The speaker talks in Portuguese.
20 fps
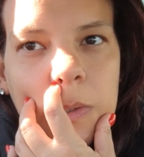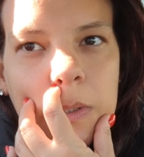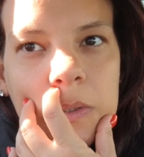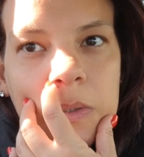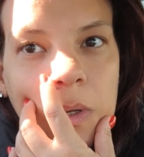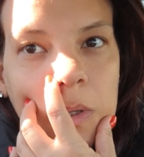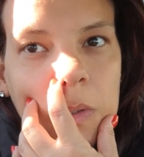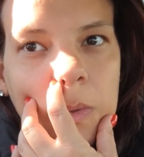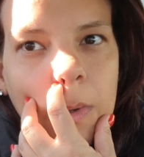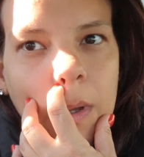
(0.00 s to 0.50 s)
E
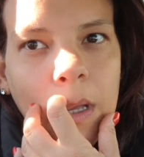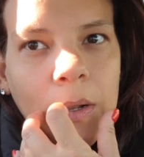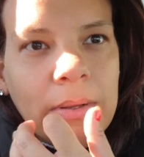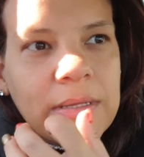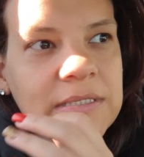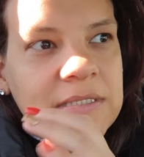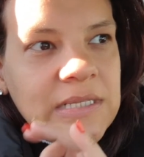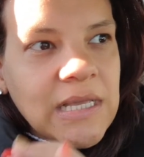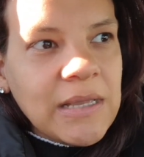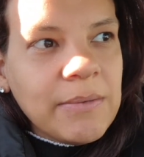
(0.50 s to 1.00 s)
todo ano
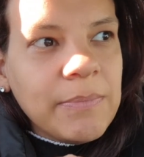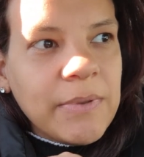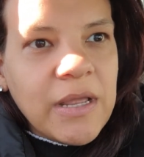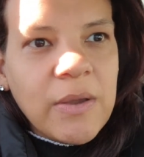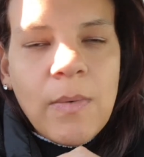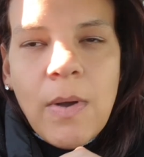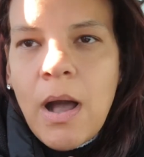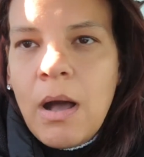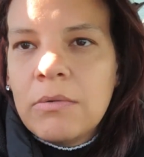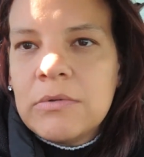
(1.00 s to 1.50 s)
é sempre
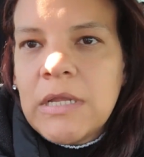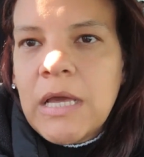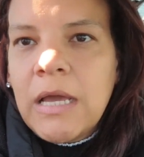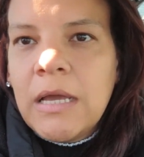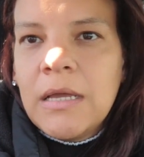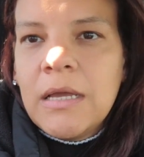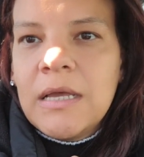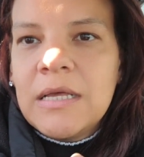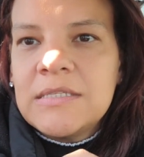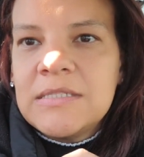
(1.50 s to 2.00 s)
igual,
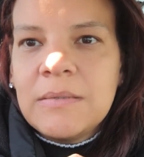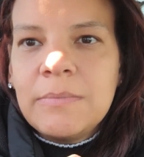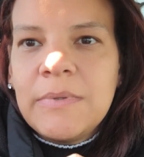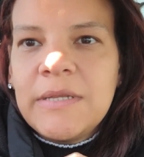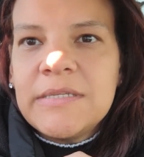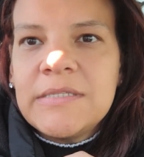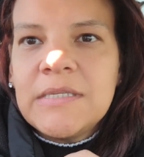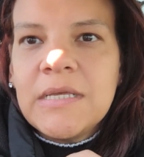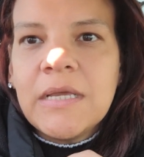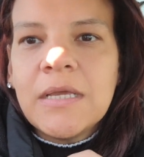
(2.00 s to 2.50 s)
né? É sempre
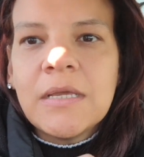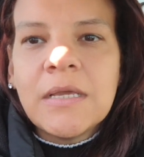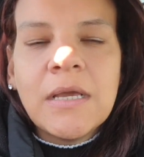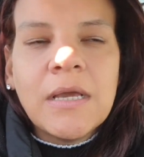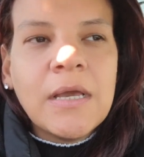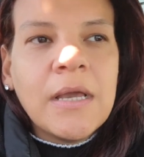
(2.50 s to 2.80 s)
assim.